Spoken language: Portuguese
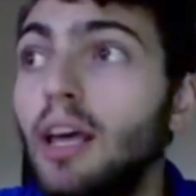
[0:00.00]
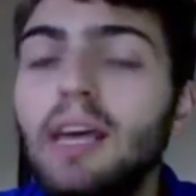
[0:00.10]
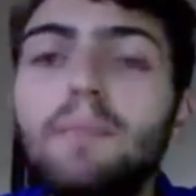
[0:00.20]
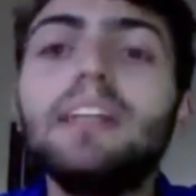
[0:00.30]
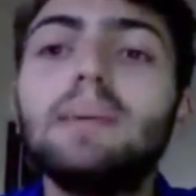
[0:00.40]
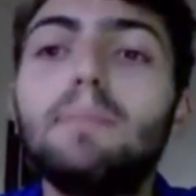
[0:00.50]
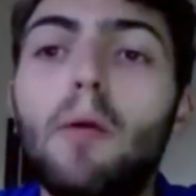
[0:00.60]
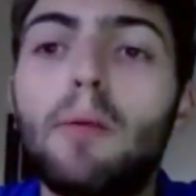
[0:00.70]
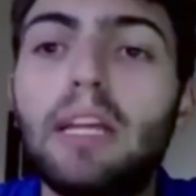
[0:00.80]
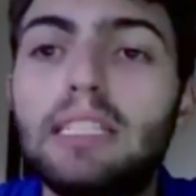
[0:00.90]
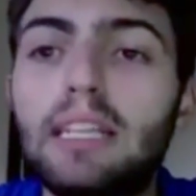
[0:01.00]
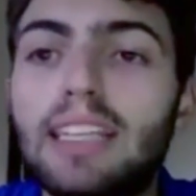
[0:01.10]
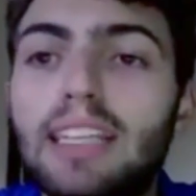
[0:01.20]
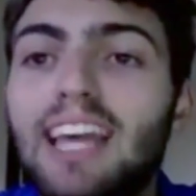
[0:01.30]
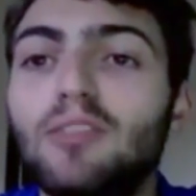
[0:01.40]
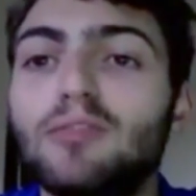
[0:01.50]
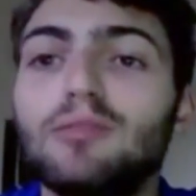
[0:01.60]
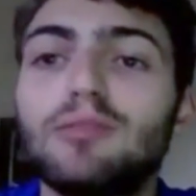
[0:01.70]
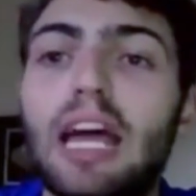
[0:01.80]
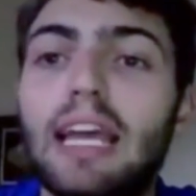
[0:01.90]
E principalmente, né, saindo
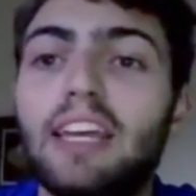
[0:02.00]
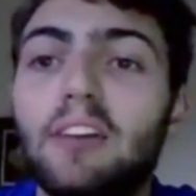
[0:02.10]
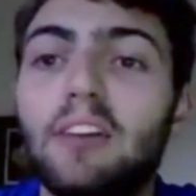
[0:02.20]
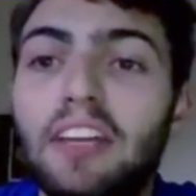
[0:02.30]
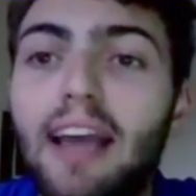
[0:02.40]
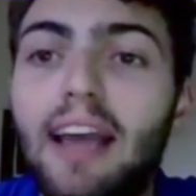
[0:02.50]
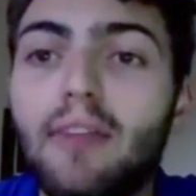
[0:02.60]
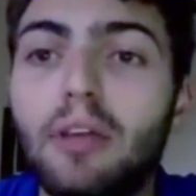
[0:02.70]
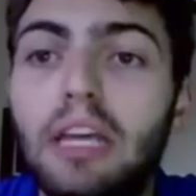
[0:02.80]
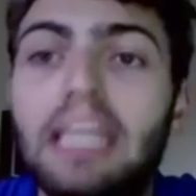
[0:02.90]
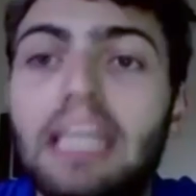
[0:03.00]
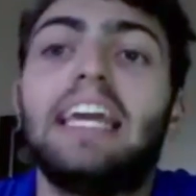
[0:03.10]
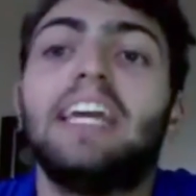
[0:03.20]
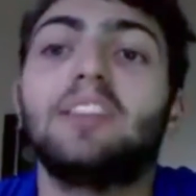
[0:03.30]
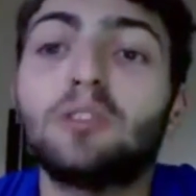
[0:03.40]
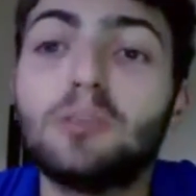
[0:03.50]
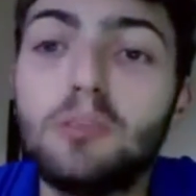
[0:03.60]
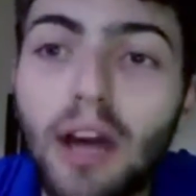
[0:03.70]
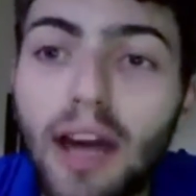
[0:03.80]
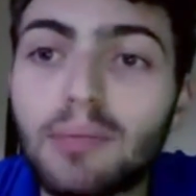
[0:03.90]
um zagueiro aí que ganhava o que, 500
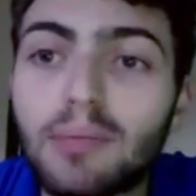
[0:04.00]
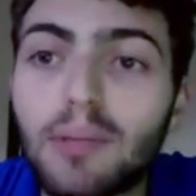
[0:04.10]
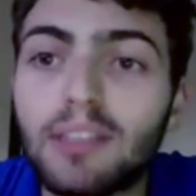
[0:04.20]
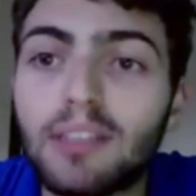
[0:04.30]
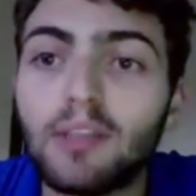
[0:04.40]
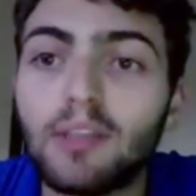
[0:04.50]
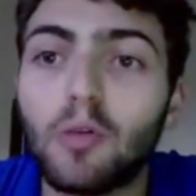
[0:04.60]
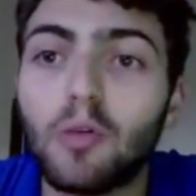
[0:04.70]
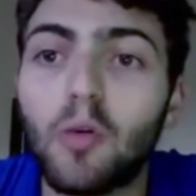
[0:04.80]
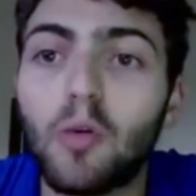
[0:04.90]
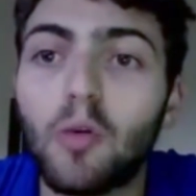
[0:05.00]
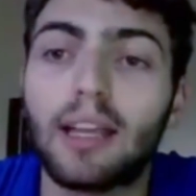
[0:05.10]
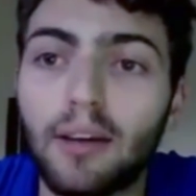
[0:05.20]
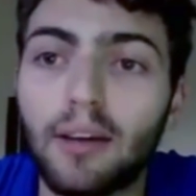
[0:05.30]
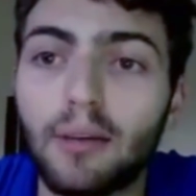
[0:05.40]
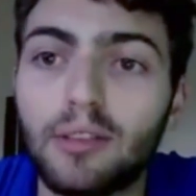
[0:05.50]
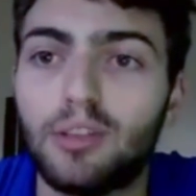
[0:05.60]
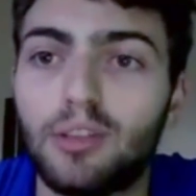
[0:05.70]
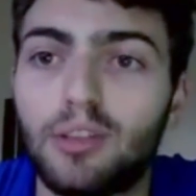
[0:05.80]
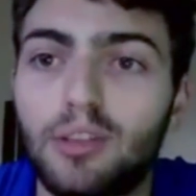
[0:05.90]
mil reais para ser o quarto zagueiro, seu
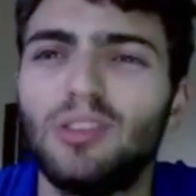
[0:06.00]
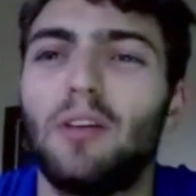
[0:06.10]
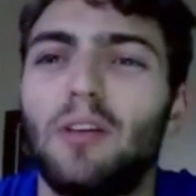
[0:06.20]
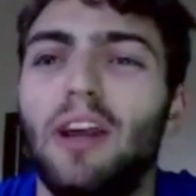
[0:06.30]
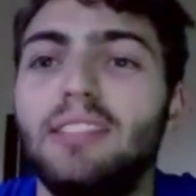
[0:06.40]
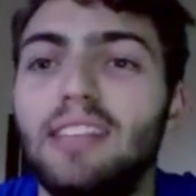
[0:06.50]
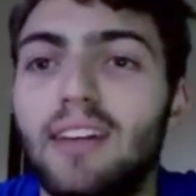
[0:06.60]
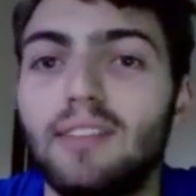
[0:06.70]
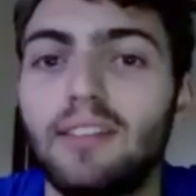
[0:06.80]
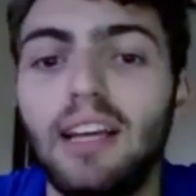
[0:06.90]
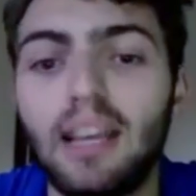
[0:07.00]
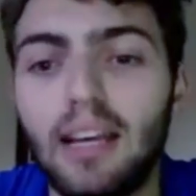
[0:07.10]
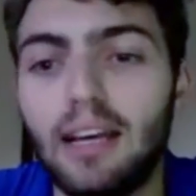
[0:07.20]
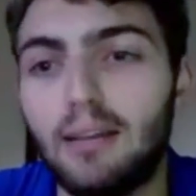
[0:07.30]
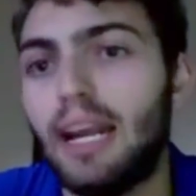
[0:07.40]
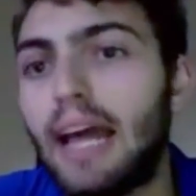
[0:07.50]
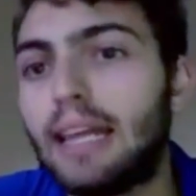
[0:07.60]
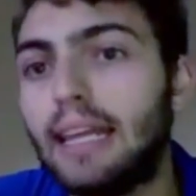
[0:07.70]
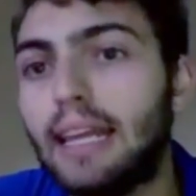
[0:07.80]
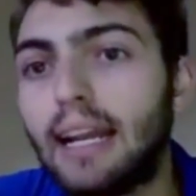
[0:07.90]
segundo zagueiro reserva,
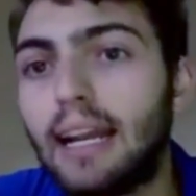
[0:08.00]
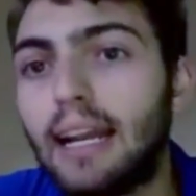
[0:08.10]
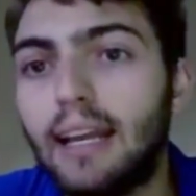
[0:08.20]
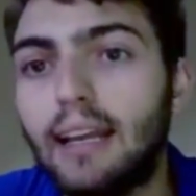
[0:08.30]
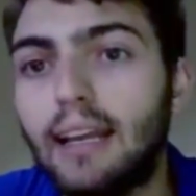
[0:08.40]
brincadeira, né?